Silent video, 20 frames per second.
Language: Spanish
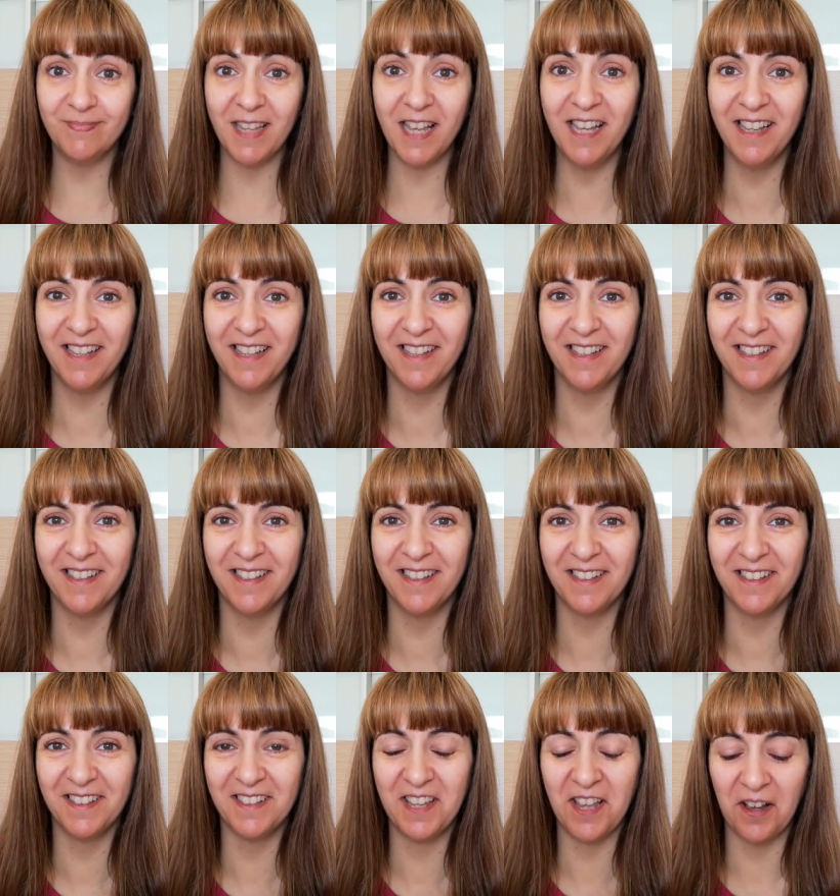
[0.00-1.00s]

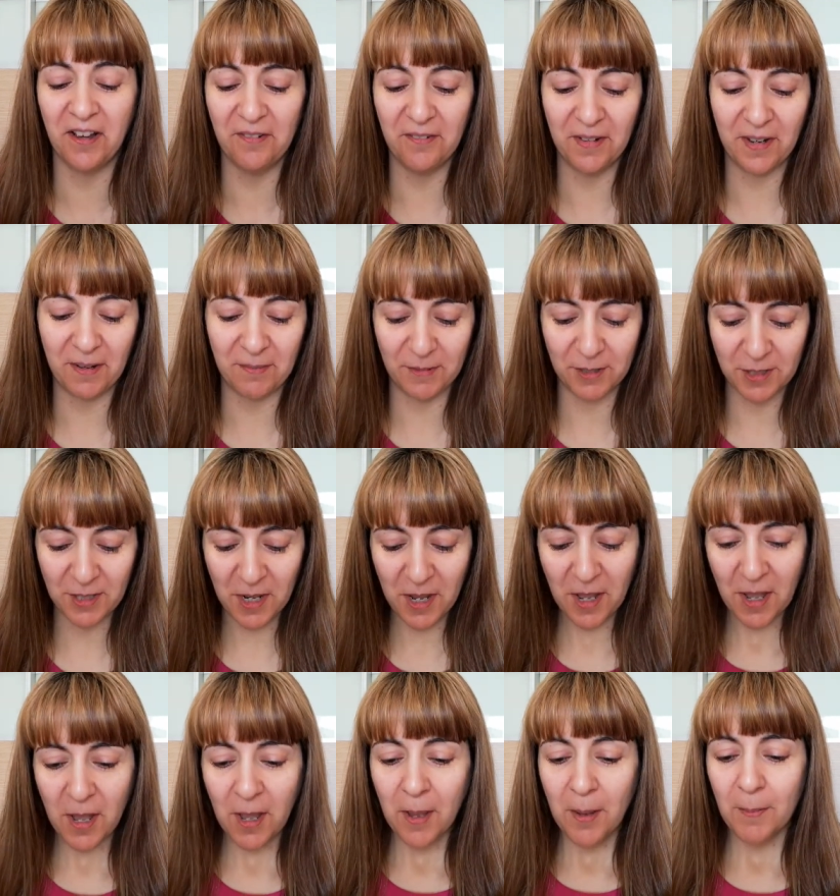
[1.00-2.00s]
ya veremos.
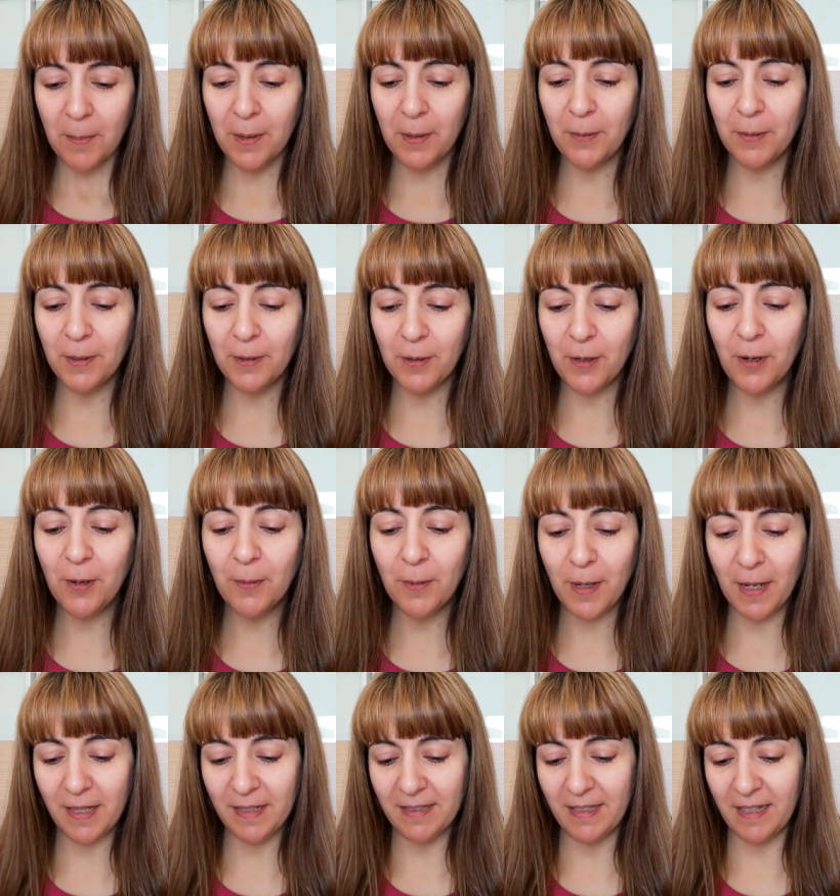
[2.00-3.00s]
Pero bueno, yo lo
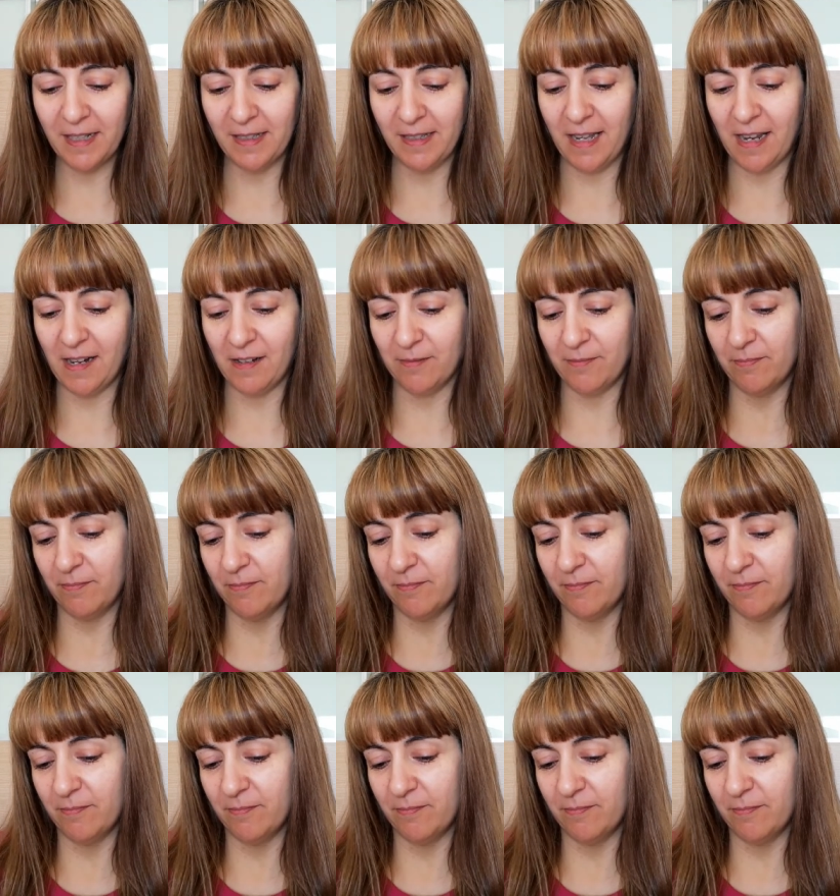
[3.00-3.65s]
voy a intentar.